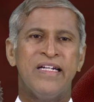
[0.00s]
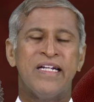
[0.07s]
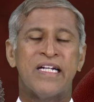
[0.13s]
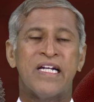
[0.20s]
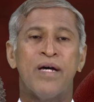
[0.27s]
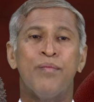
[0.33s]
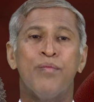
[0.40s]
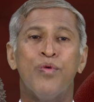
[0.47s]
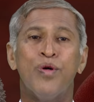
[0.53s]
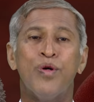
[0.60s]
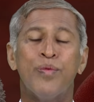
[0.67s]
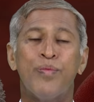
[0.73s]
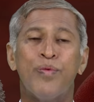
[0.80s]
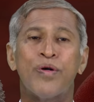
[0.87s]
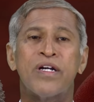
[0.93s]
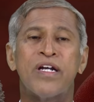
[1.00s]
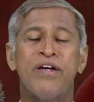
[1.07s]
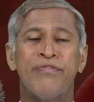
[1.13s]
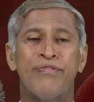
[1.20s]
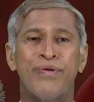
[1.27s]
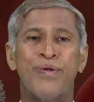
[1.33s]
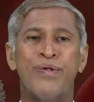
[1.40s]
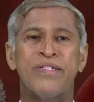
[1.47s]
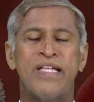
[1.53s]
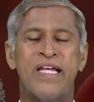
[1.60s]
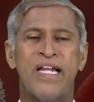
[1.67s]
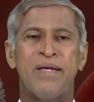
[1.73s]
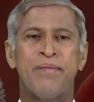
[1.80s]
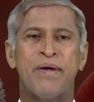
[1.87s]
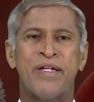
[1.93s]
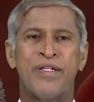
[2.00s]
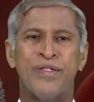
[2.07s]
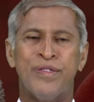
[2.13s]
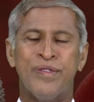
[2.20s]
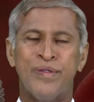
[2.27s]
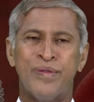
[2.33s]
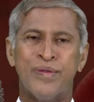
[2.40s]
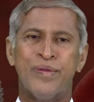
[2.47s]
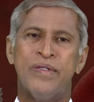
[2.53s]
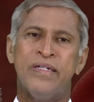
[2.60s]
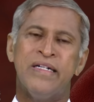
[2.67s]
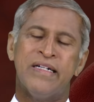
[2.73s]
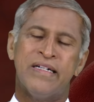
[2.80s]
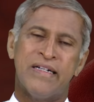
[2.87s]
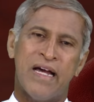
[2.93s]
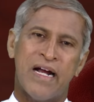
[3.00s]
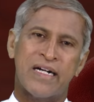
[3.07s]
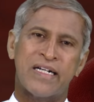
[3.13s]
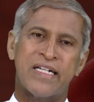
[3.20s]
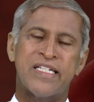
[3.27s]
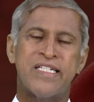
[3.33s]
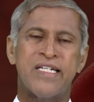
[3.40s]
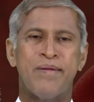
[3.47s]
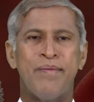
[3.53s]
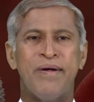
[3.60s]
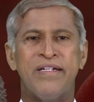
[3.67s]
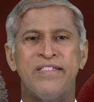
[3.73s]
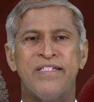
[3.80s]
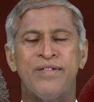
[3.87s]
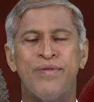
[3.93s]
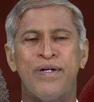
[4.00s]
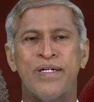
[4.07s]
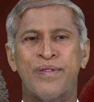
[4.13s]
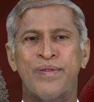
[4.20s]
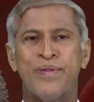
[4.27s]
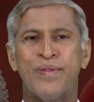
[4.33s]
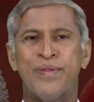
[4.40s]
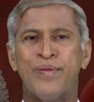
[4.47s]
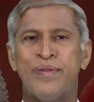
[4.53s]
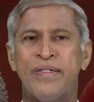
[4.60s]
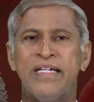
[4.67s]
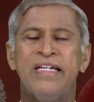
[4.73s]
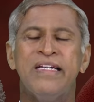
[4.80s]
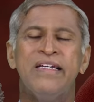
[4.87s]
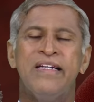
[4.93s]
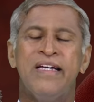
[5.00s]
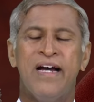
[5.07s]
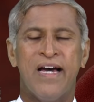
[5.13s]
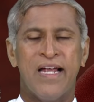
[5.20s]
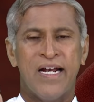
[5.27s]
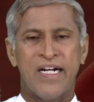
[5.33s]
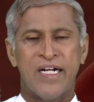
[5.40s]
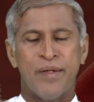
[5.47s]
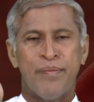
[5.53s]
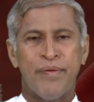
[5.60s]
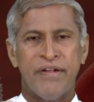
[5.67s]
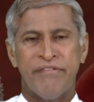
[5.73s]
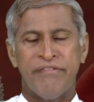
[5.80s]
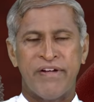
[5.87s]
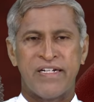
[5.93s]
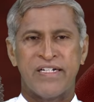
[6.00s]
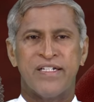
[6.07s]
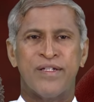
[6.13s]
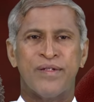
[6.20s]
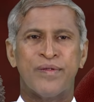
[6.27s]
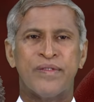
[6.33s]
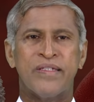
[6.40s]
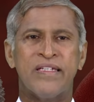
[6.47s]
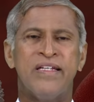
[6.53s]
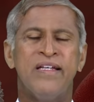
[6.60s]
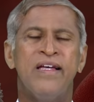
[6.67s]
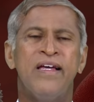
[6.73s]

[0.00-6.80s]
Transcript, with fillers: ఇట్లా మూడు పూట్ల ఫ్రూట్స్ అనేవి మనం తింటూ డాక్టర్ ఇచ్చిన మెడిసిన్ వాడుకుంటూ ఉంటే అలాంటప్పుడు ఇన్ఫెక్షన్ తగ్గుతుంది